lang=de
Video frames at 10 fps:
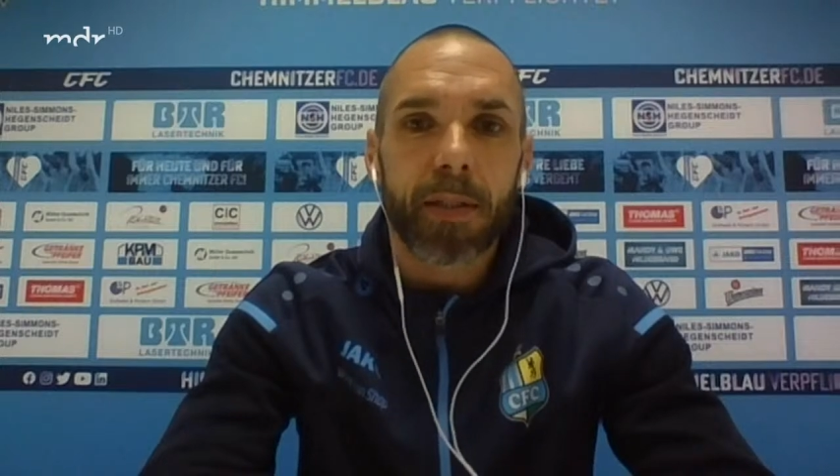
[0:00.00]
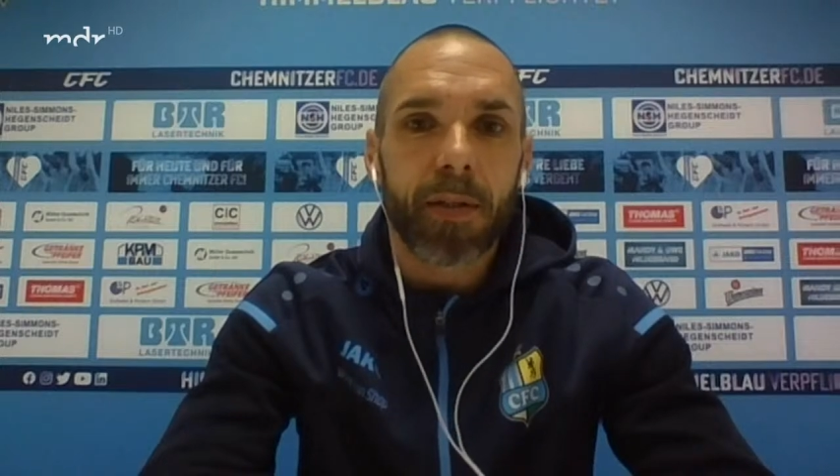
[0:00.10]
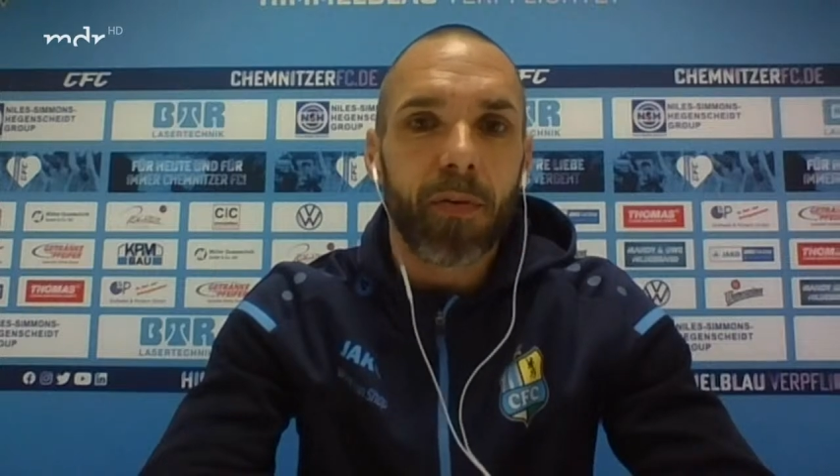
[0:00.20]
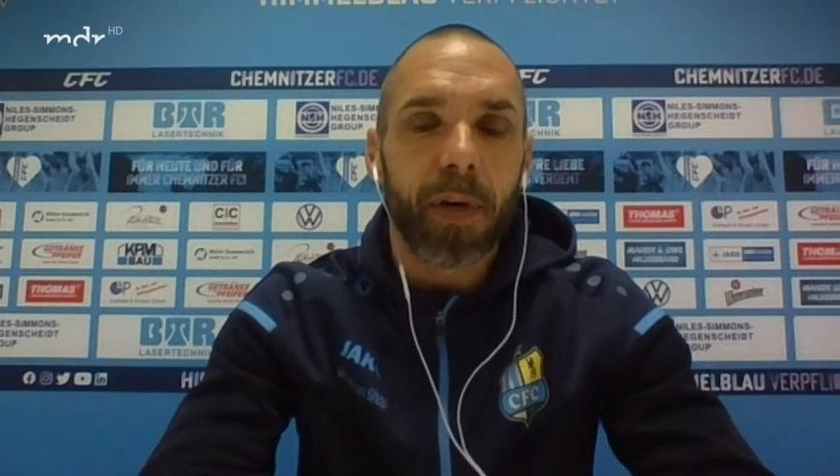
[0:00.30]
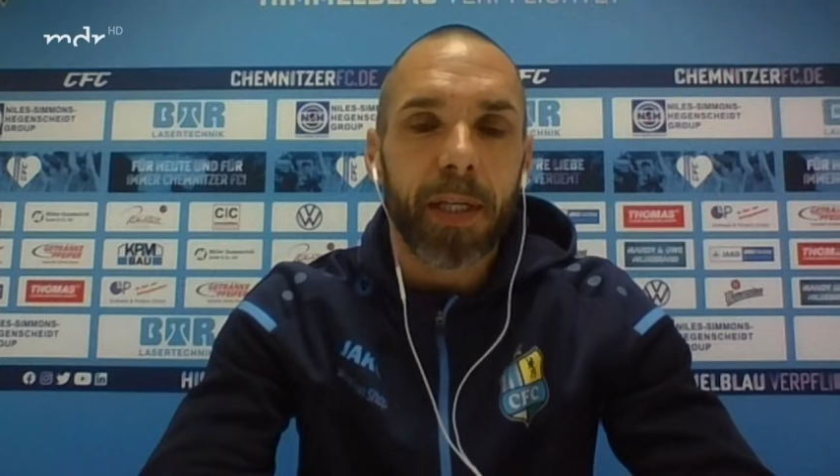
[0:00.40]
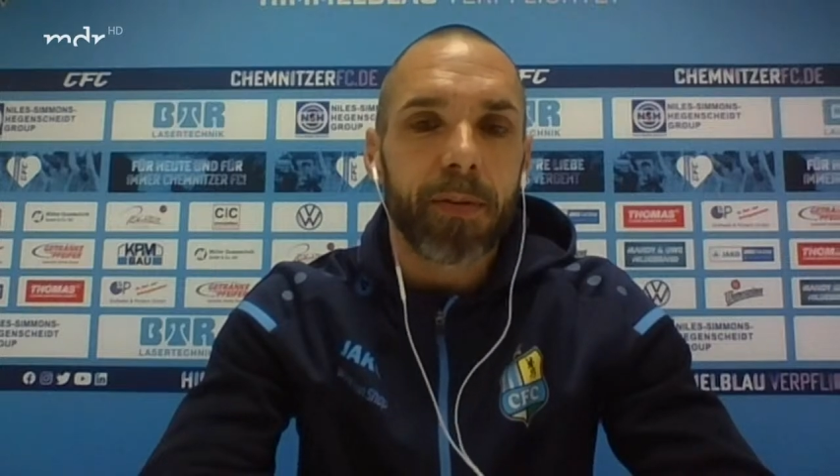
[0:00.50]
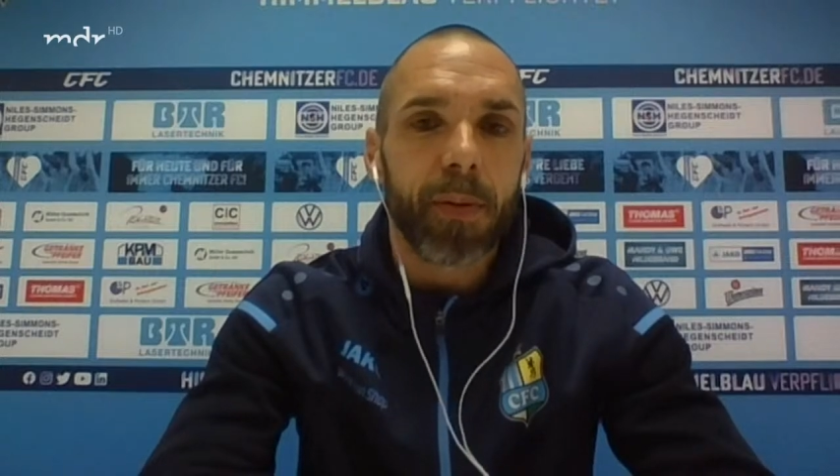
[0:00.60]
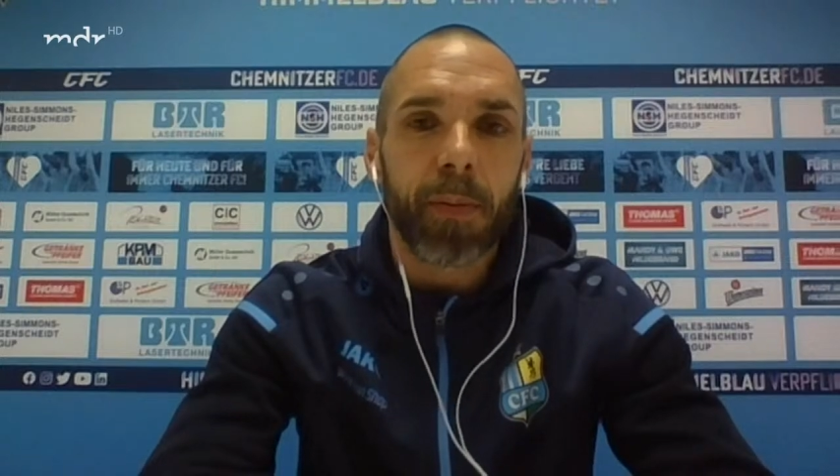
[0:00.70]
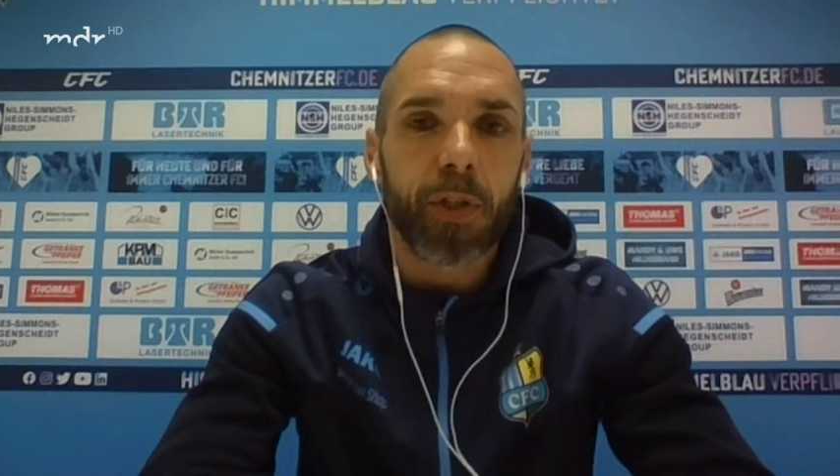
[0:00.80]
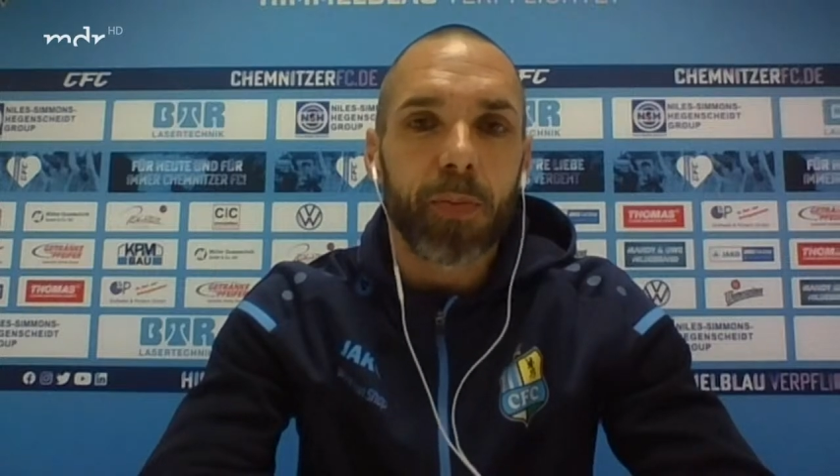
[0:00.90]
genau weiß,
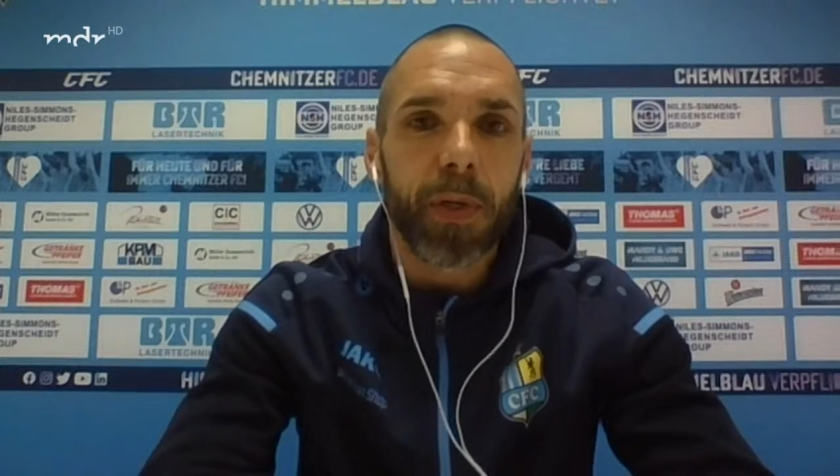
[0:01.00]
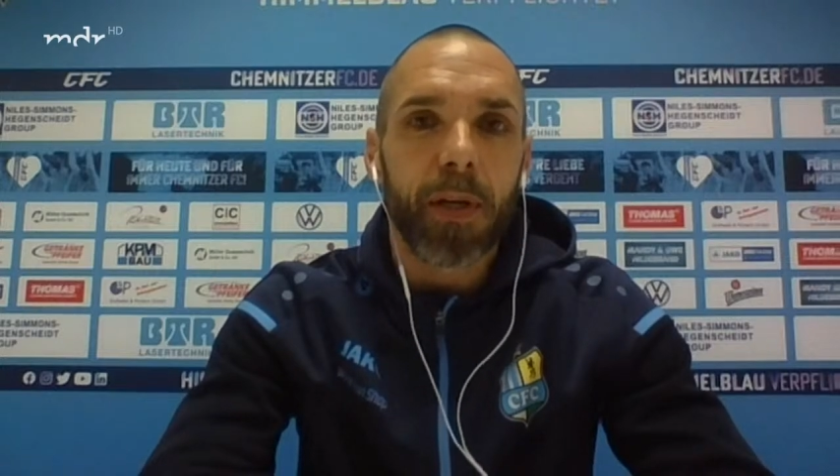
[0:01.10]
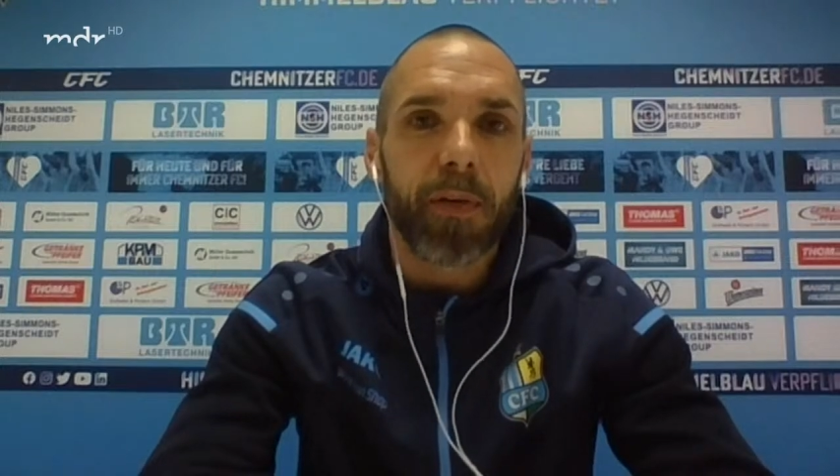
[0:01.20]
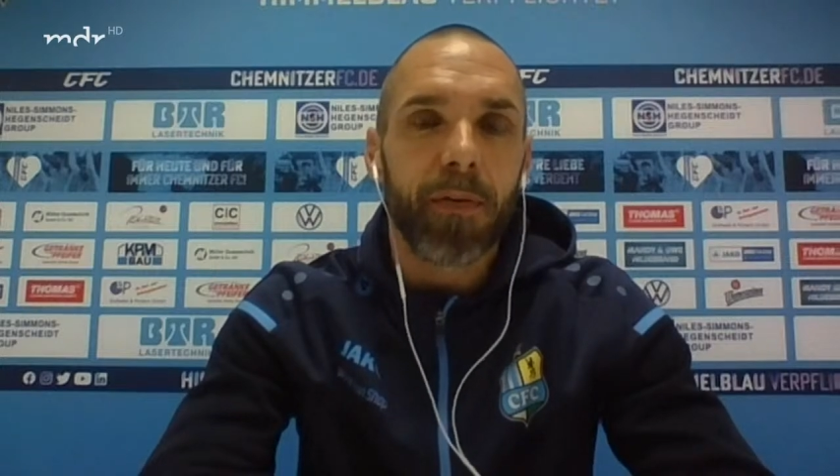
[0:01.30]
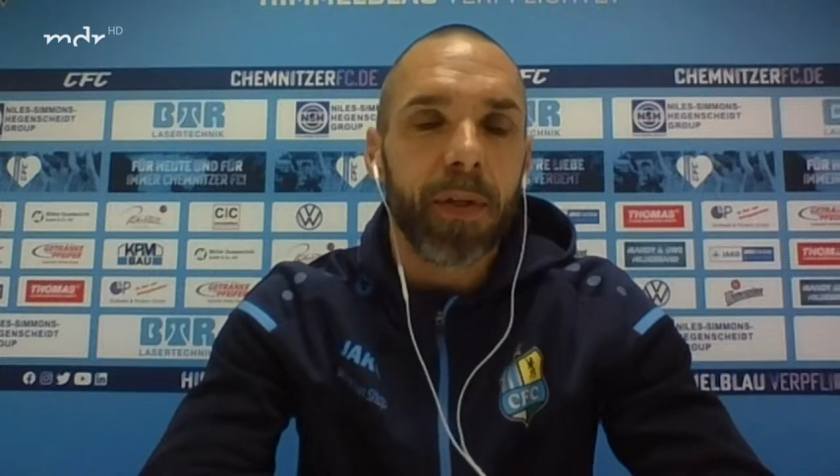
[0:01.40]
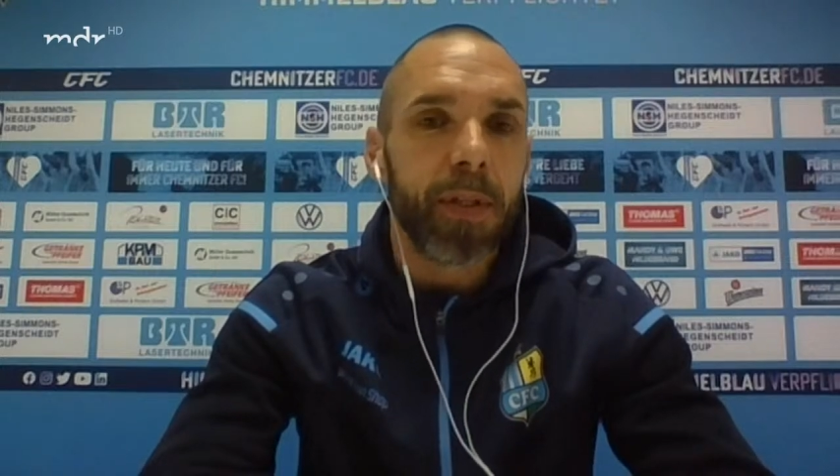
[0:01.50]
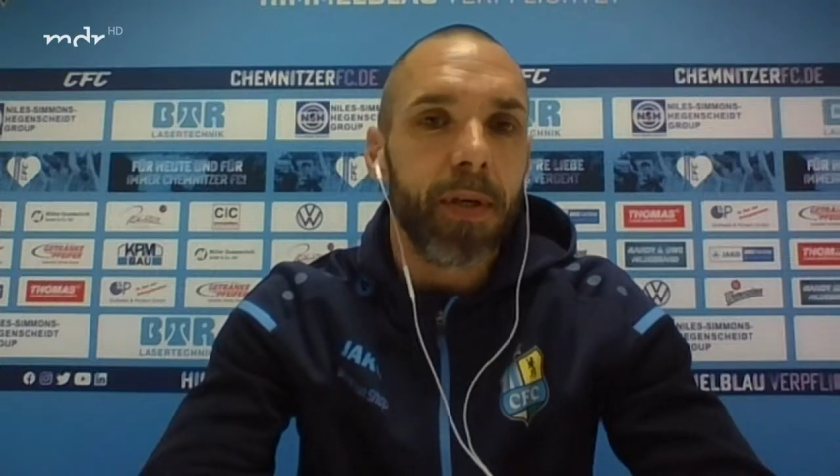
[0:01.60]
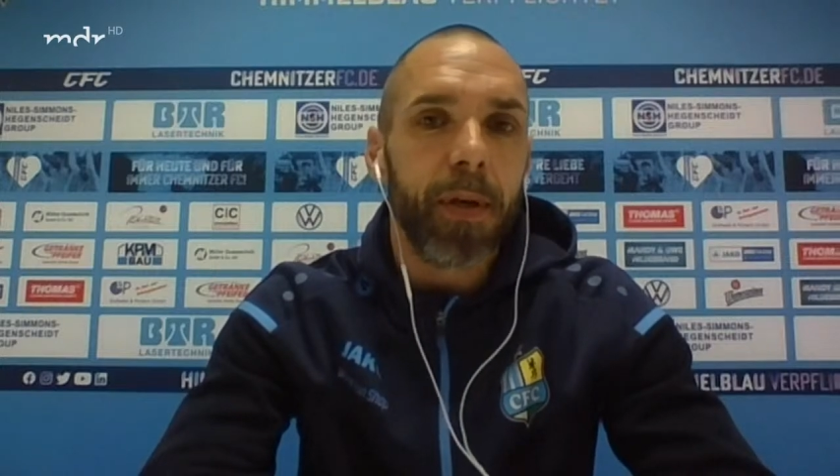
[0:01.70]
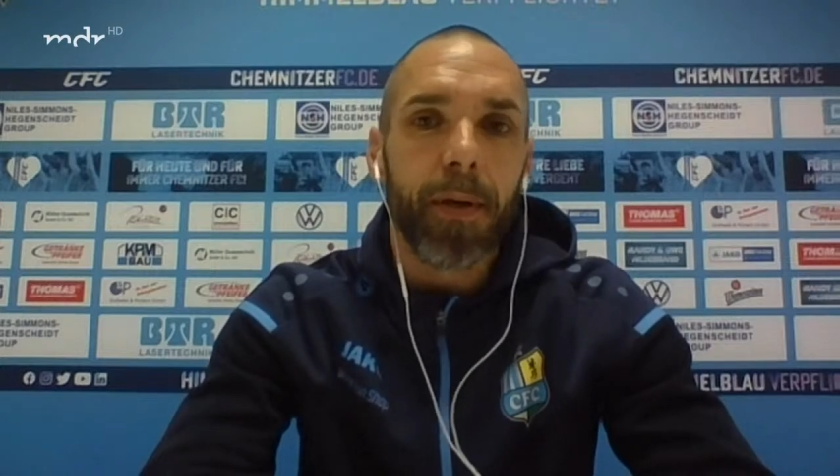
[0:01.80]
wie man Spiele gewinnt.